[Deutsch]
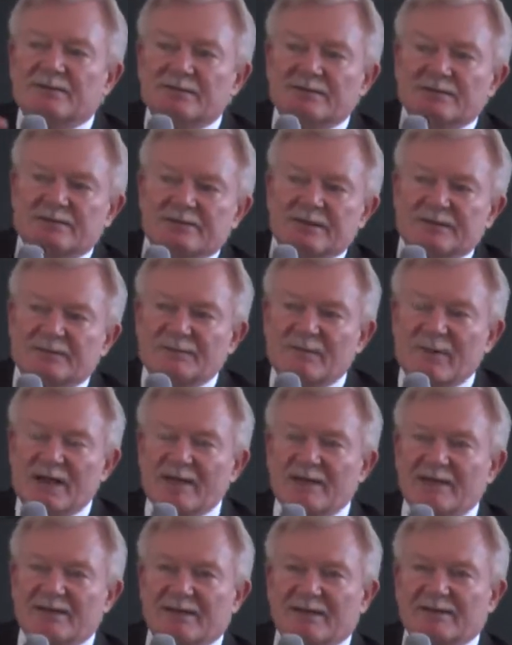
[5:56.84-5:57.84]
sieht
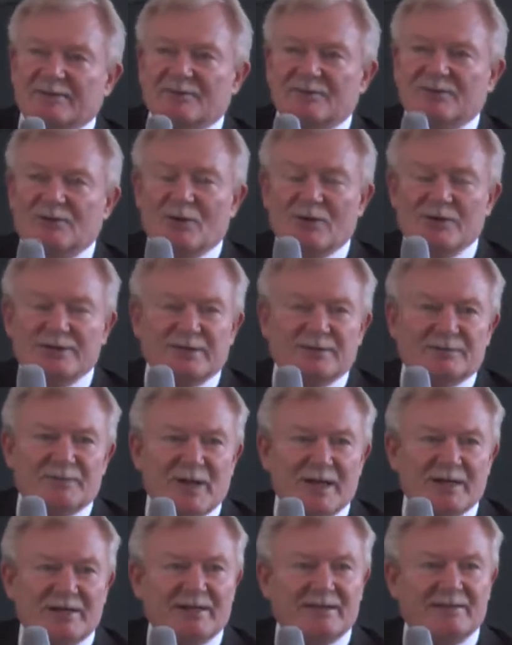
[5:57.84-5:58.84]
man, dann durchleuchtet
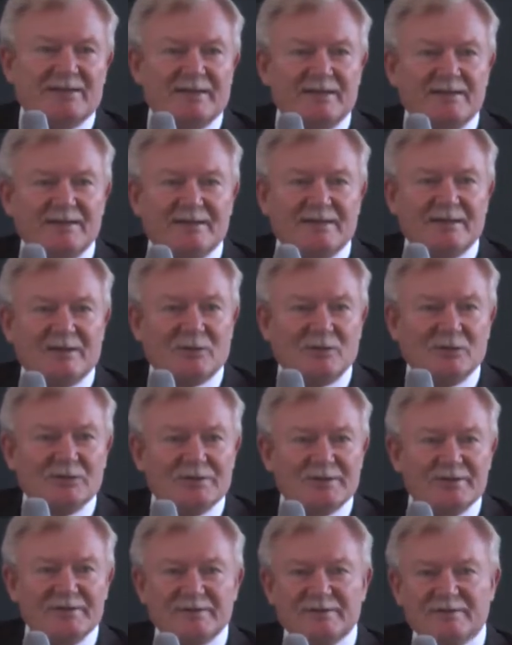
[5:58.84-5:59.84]
man den
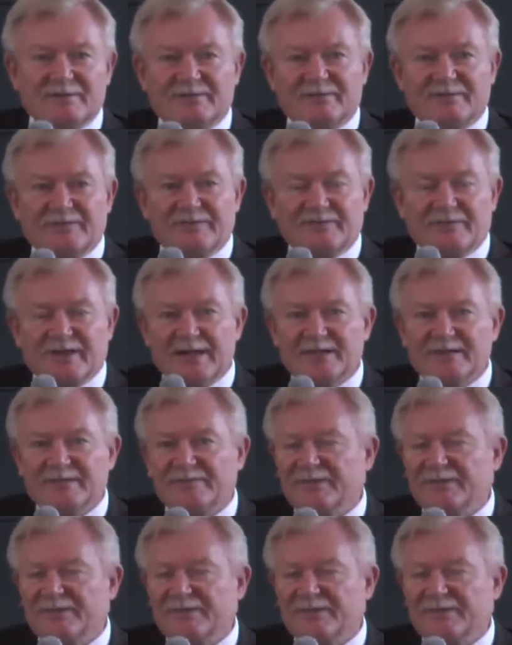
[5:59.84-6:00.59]
Kunden wer,